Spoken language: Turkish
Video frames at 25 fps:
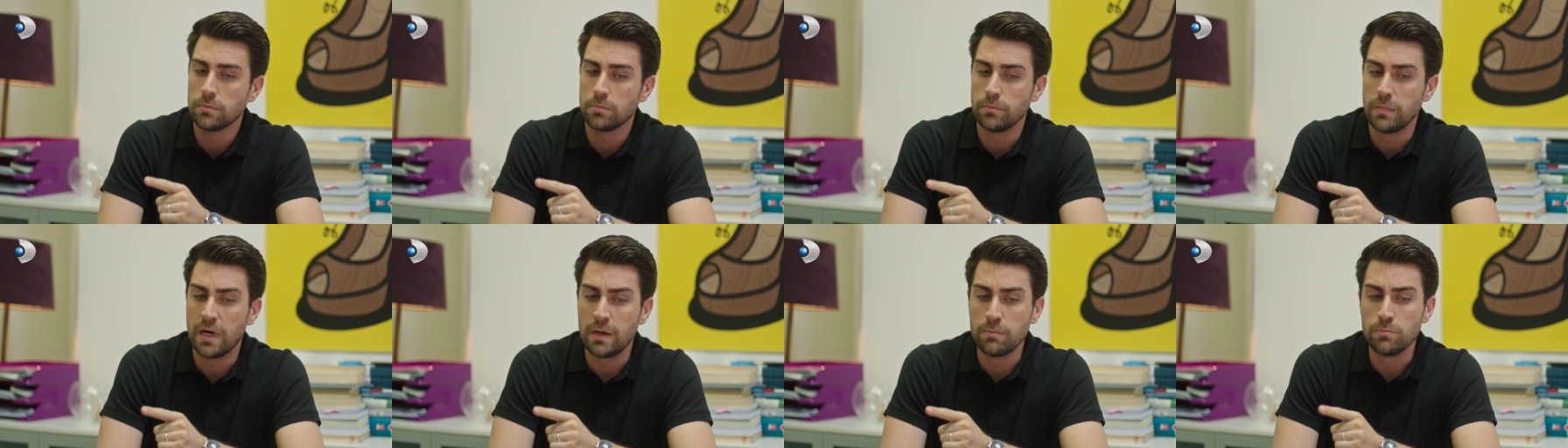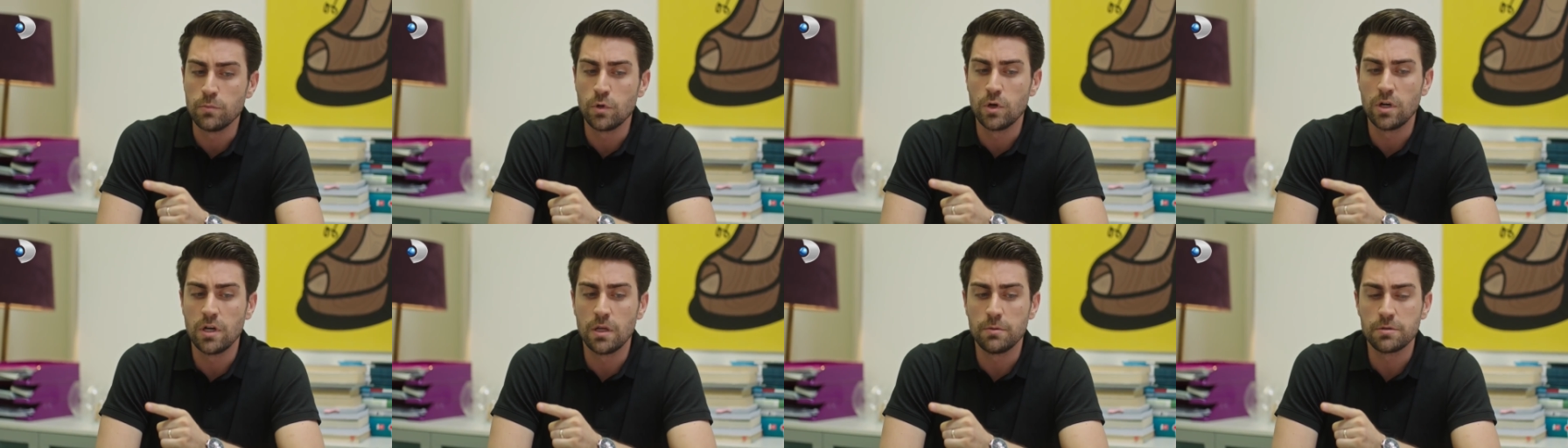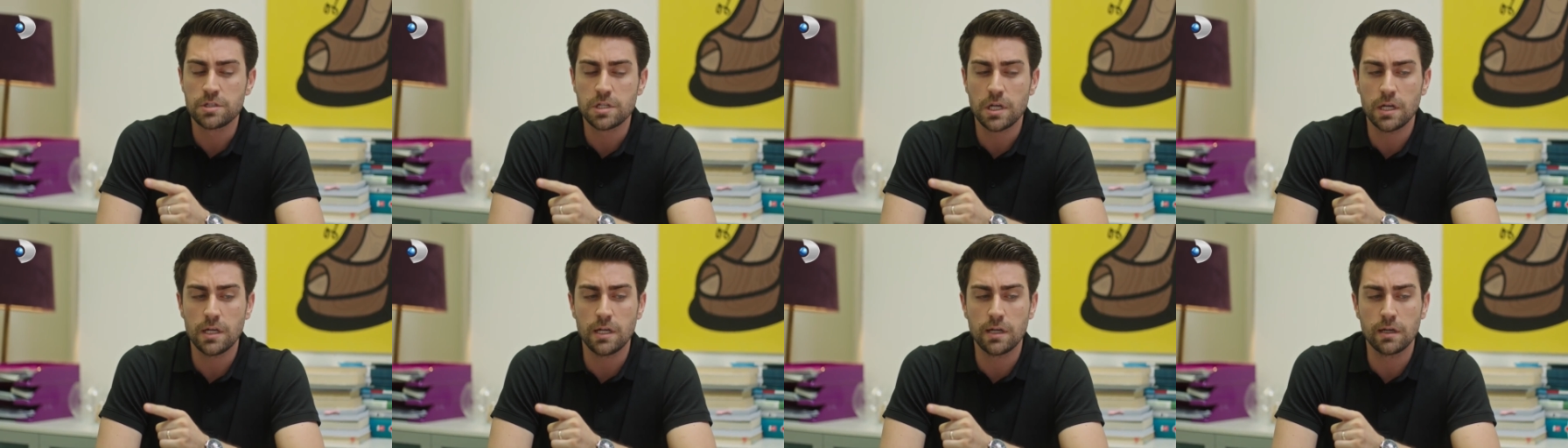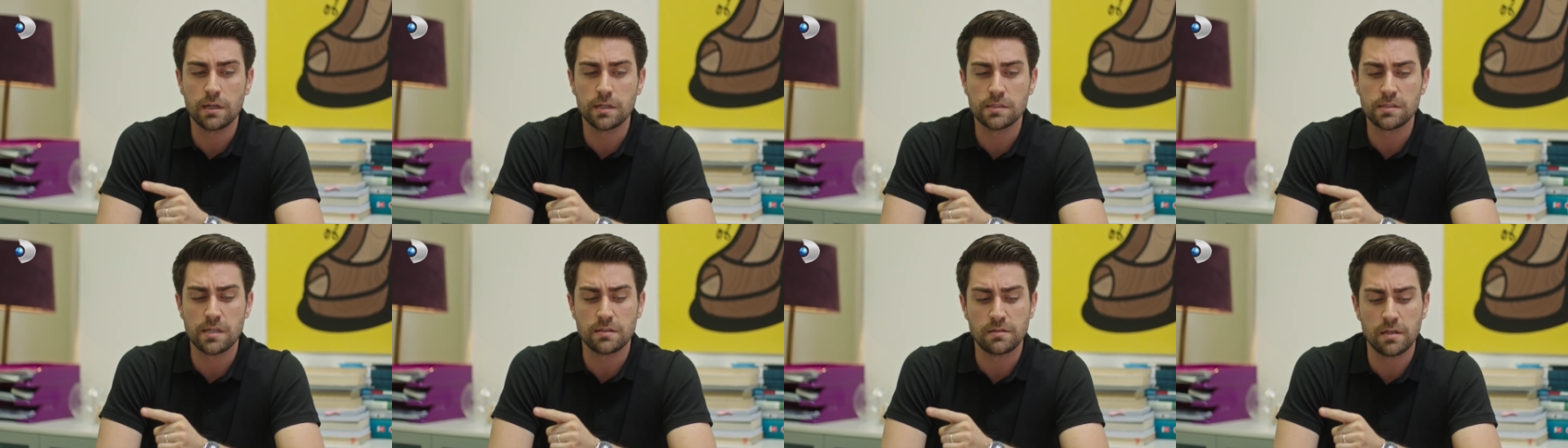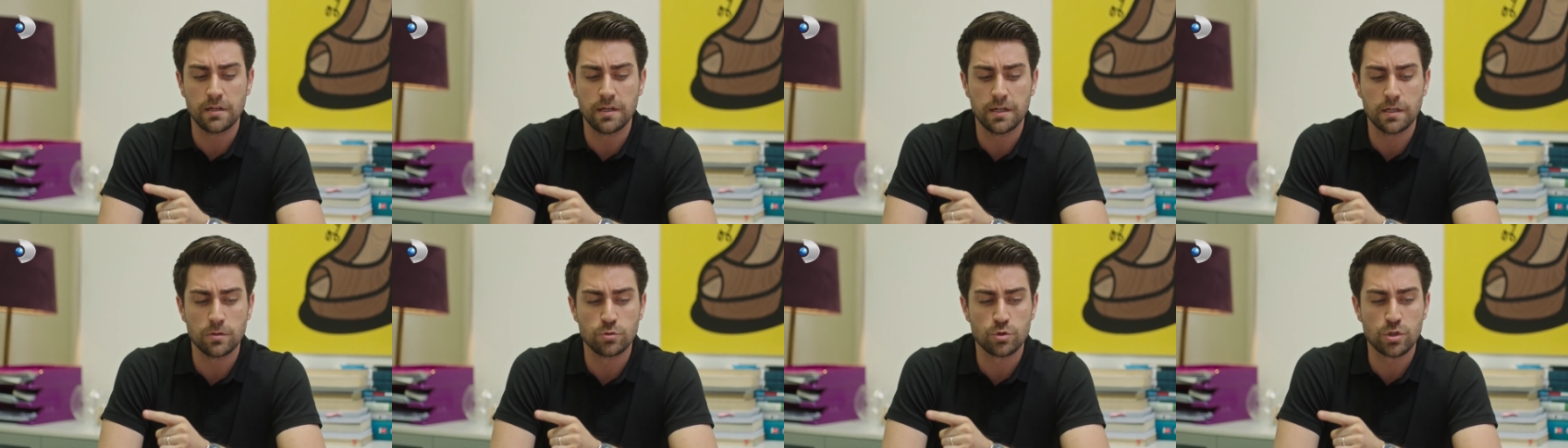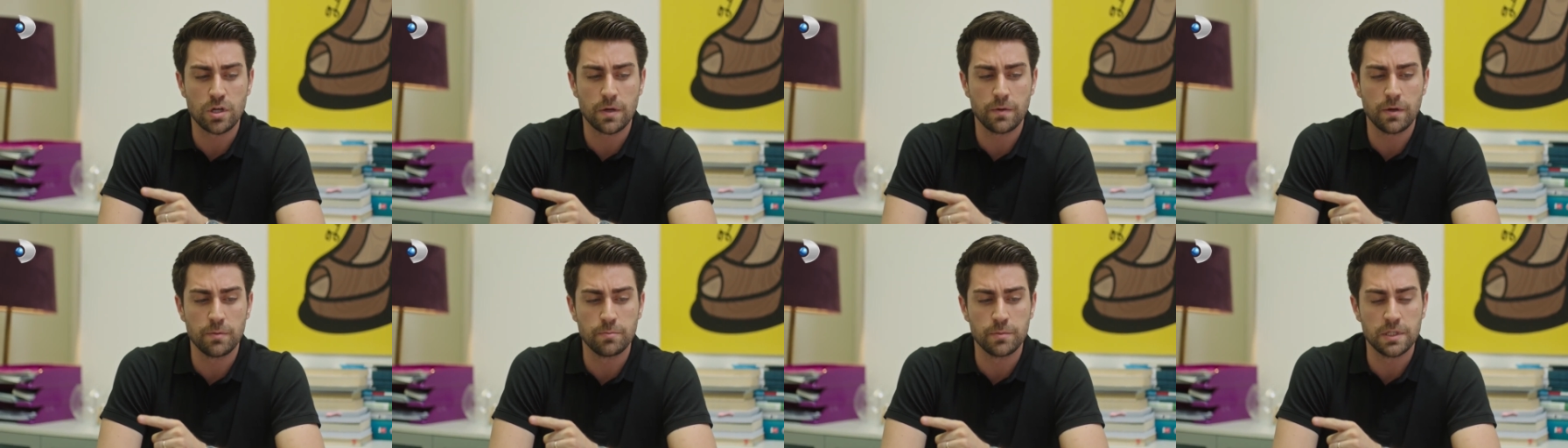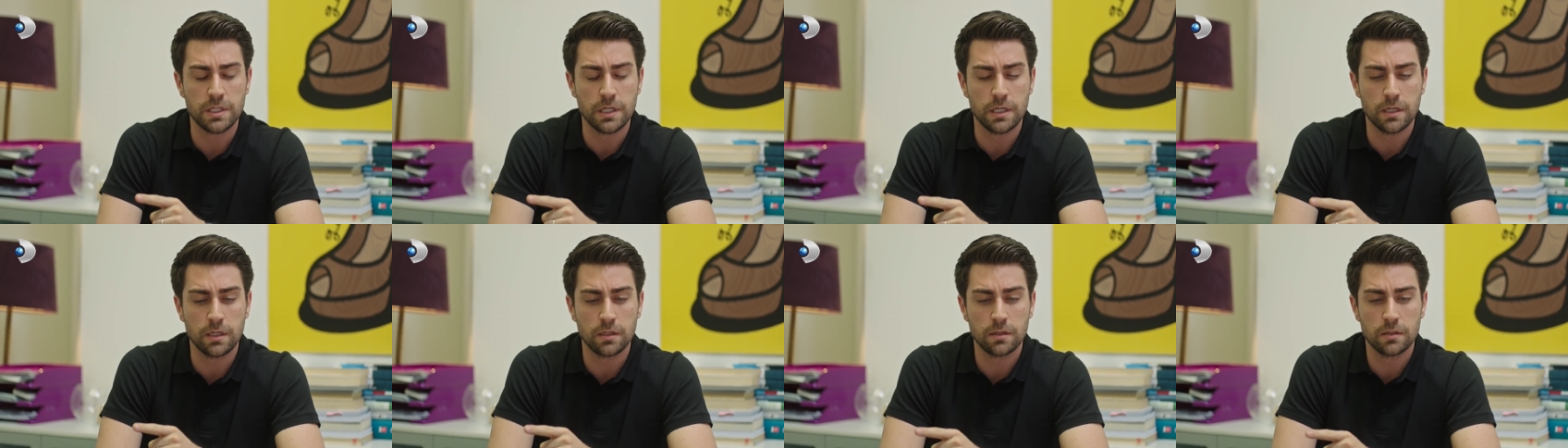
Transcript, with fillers: Ben böyle bir şeyle gazetelere düşemem bir daha.